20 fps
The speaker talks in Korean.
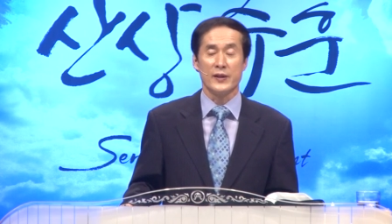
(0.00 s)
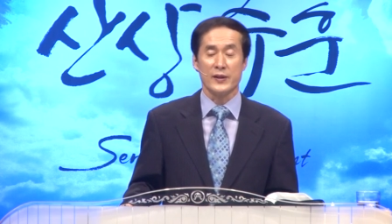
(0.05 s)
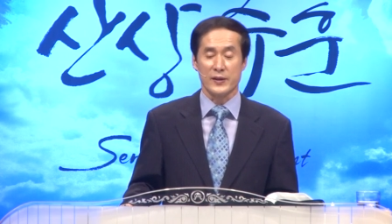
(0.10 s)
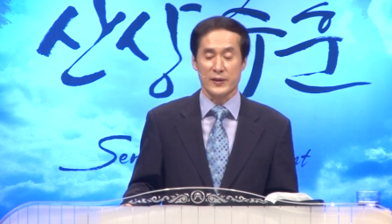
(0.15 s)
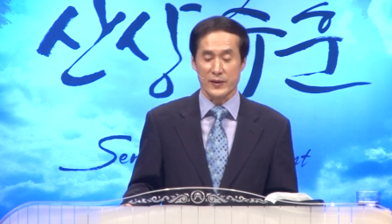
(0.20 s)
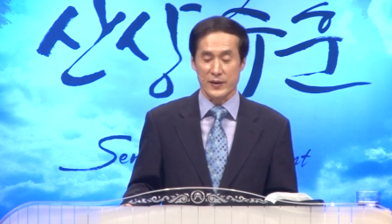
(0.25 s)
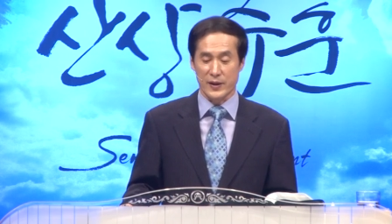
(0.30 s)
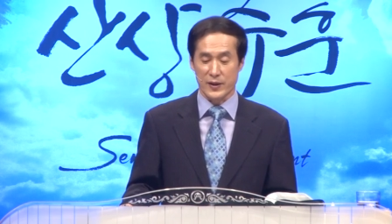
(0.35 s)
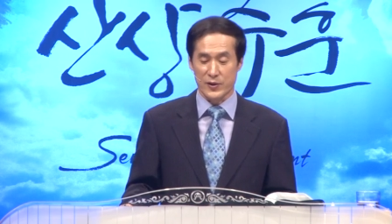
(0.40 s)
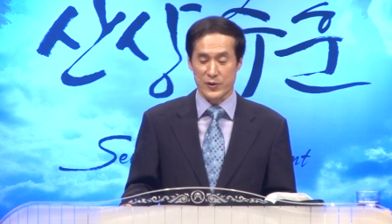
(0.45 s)

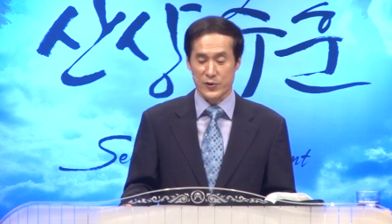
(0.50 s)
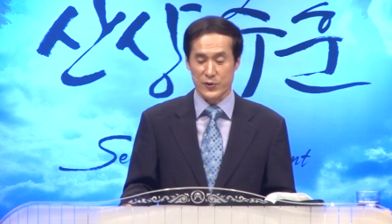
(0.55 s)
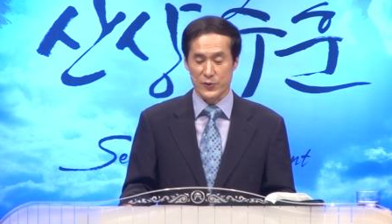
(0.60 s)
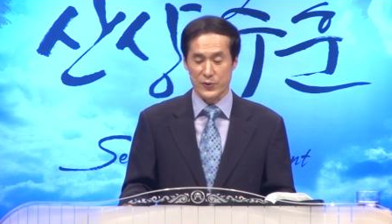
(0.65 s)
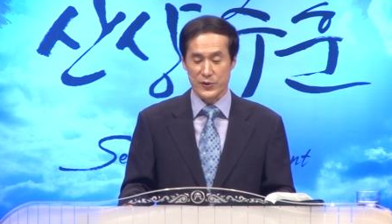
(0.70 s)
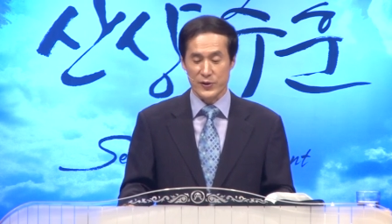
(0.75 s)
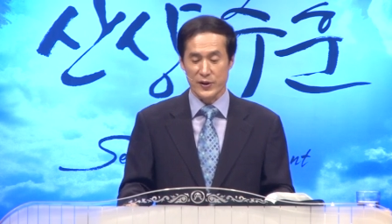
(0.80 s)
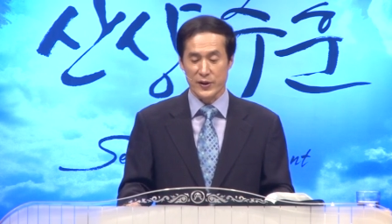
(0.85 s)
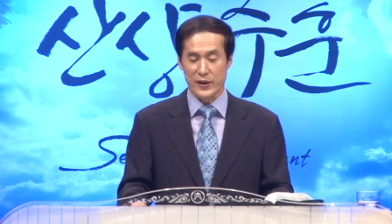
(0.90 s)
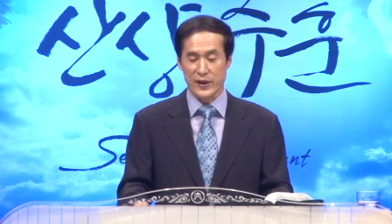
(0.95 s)
거기
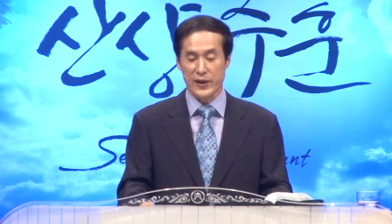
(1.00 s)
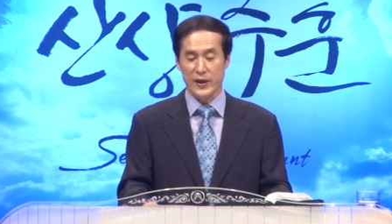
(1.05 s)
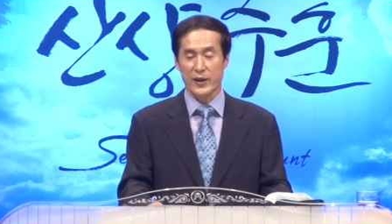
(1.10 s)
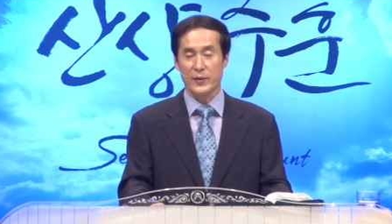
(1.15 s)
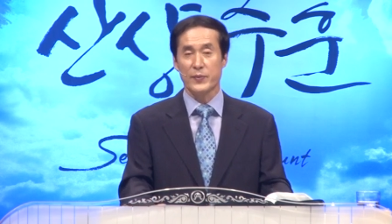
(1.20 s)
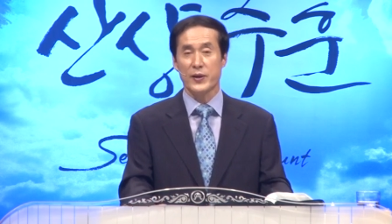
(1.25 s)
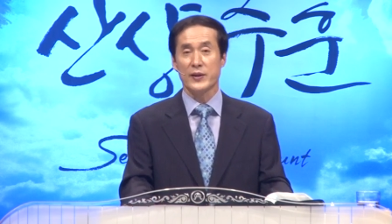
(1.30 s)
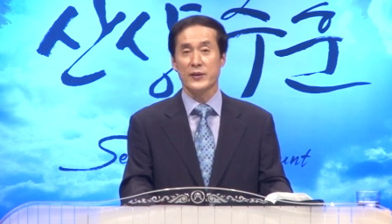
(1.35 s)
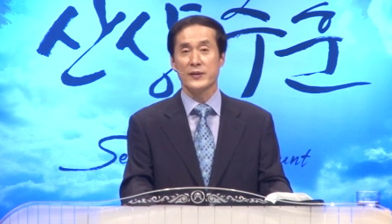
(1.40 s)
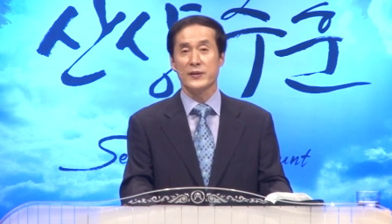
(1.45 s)

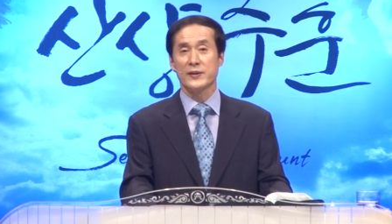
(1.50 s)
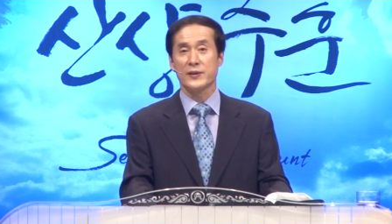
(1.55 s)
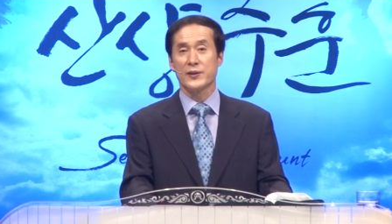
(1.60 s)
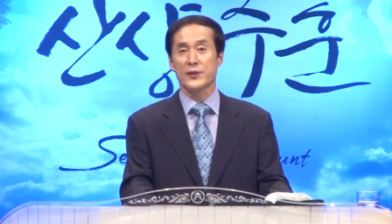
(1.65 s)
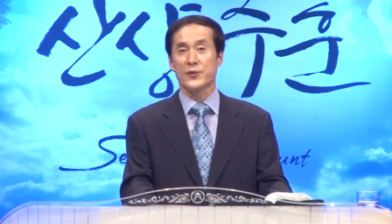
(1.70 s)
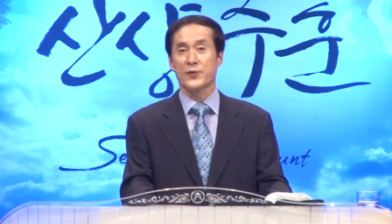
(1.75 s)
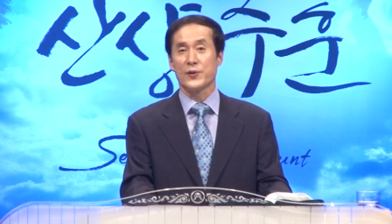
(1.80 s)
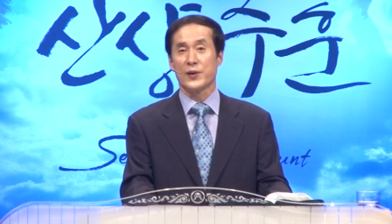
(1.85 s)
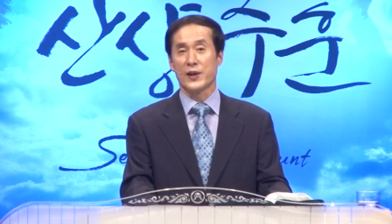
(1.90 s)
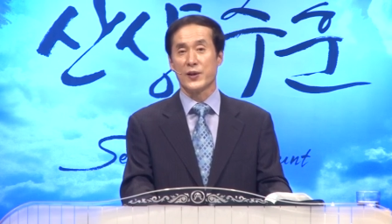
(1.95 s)
충성해야만
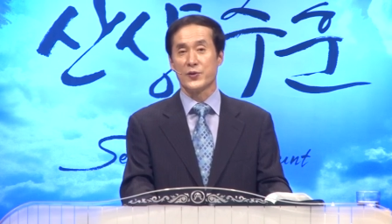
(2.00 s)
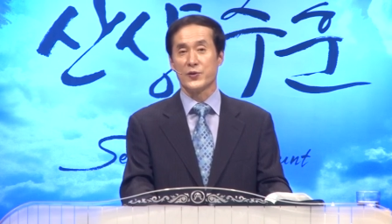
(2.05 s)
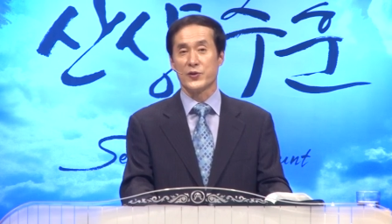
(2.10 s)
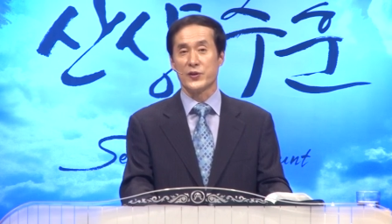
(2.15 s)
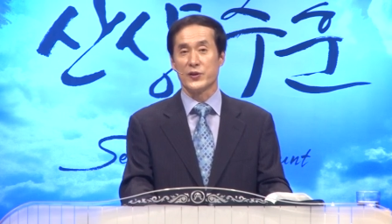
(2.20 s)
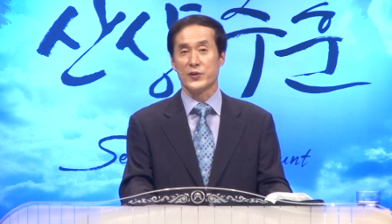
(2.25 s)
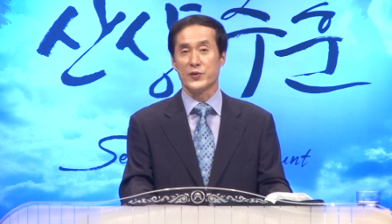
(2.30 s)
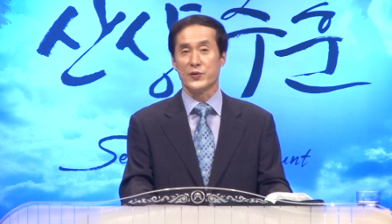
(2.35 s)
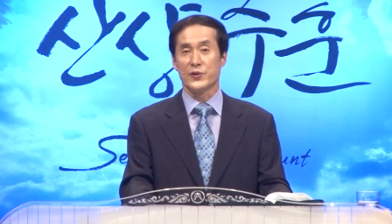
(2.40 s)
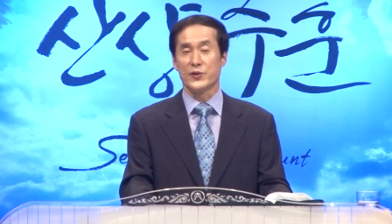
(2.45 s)
성공할 수
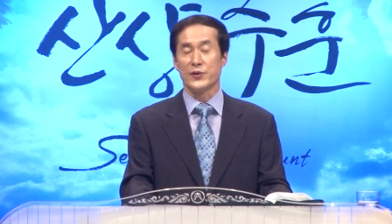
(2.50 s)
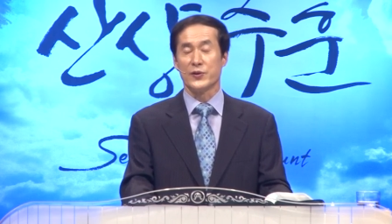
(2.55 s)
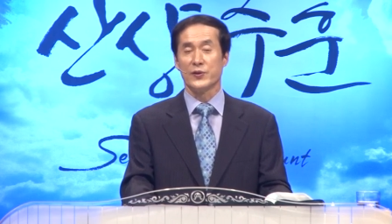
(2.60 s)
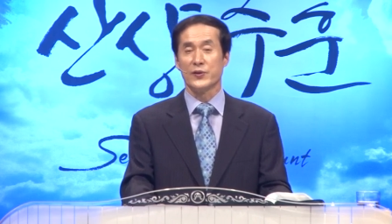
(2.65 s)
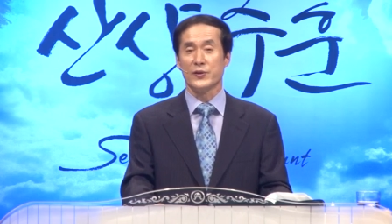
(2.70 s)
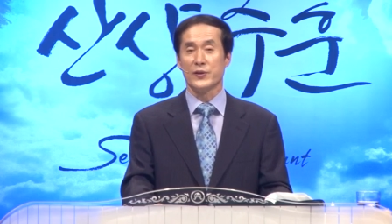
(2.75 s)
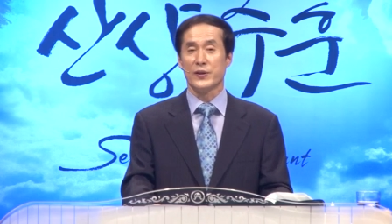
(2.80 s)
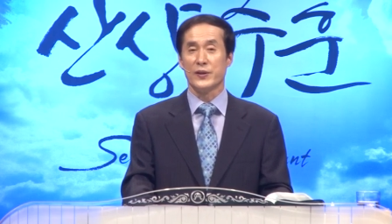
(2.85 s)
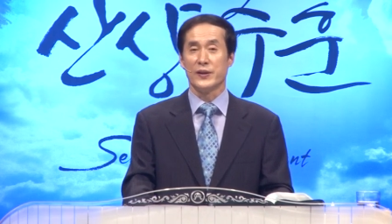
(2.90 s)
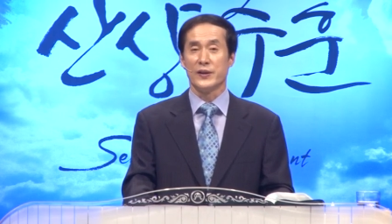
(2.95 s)
있죠.
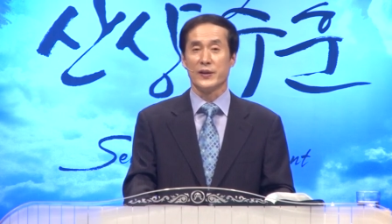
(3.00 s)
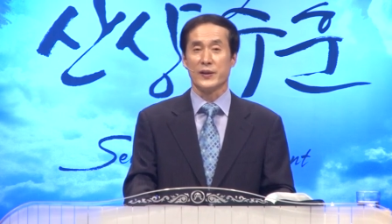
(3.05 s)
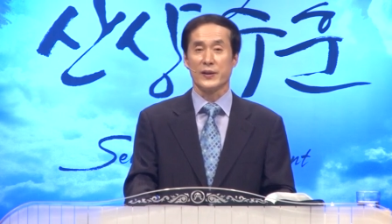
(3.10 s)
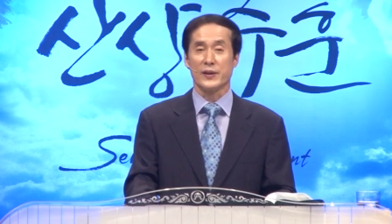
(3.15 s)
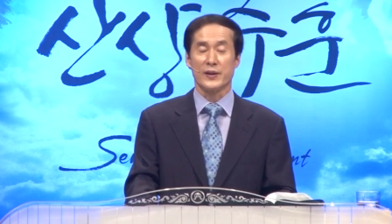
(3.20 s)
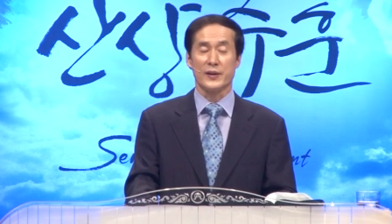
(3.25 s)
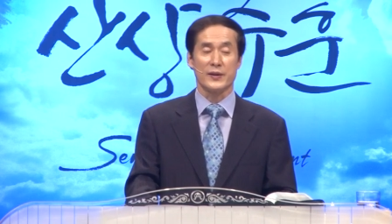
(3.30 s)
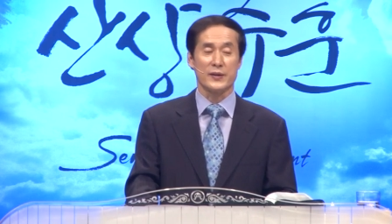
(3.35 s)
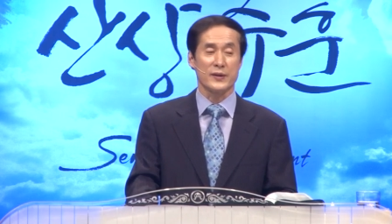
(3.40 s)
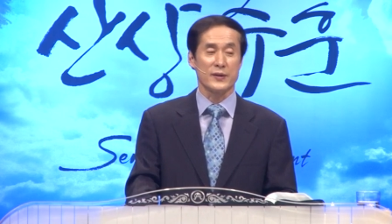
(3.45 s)
예,
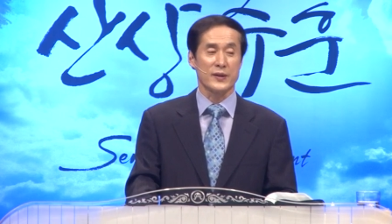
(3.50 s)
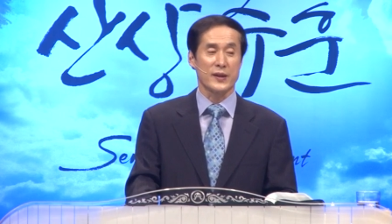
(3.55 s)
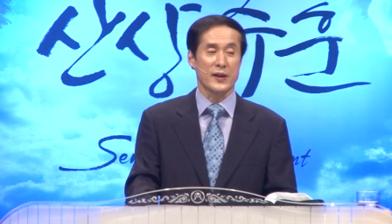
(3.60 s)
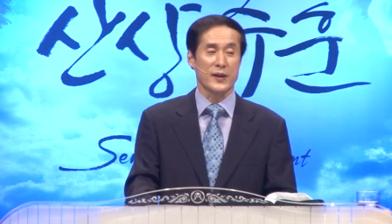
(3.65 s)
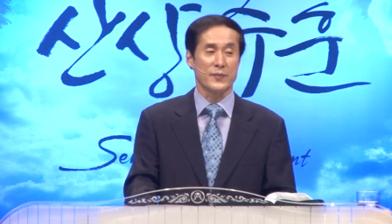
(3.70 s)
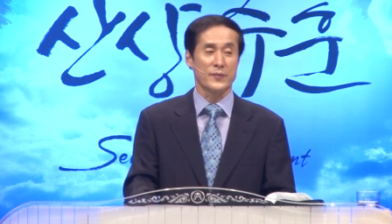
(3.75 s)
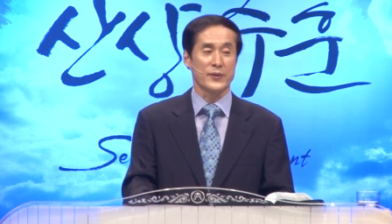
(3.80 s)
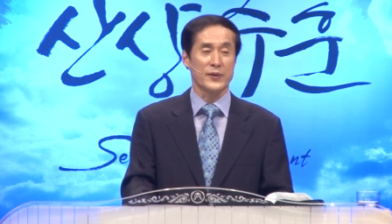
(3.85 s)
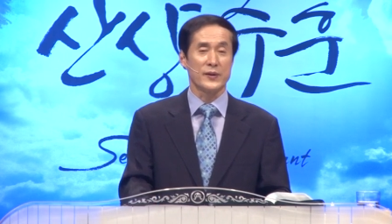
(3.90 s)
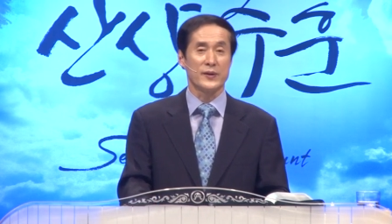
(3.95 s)
그래서
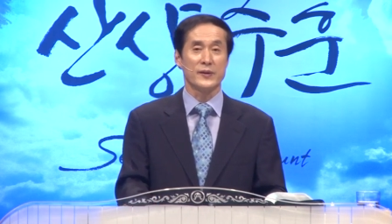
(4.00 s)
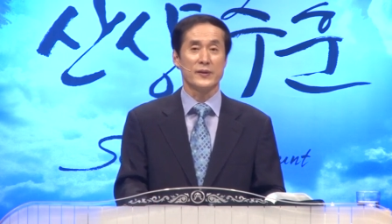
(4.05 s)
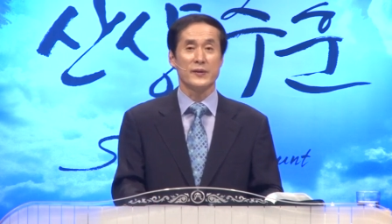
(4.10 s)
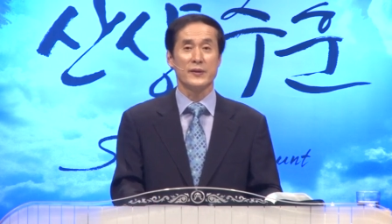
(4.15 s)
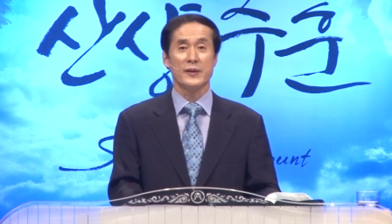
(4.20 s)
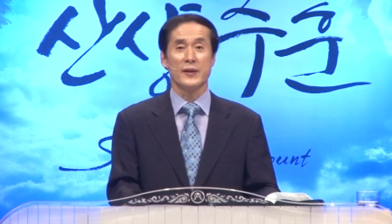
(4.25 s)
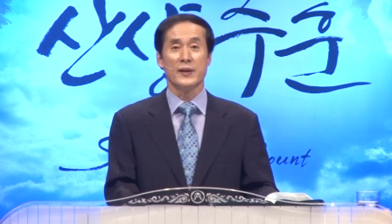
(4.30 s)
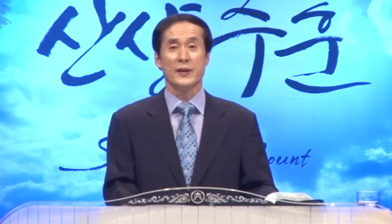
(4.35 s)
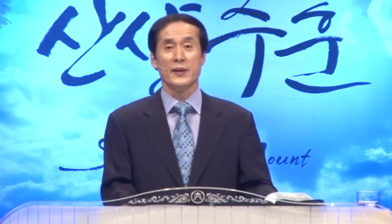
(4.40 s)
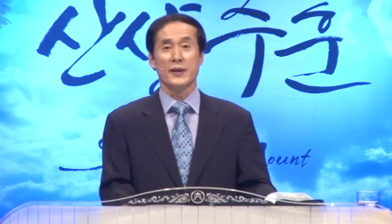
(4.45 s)

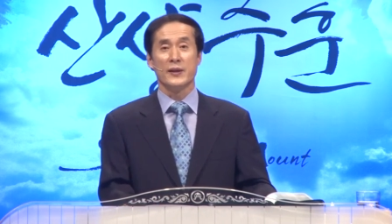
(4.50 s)
사람들은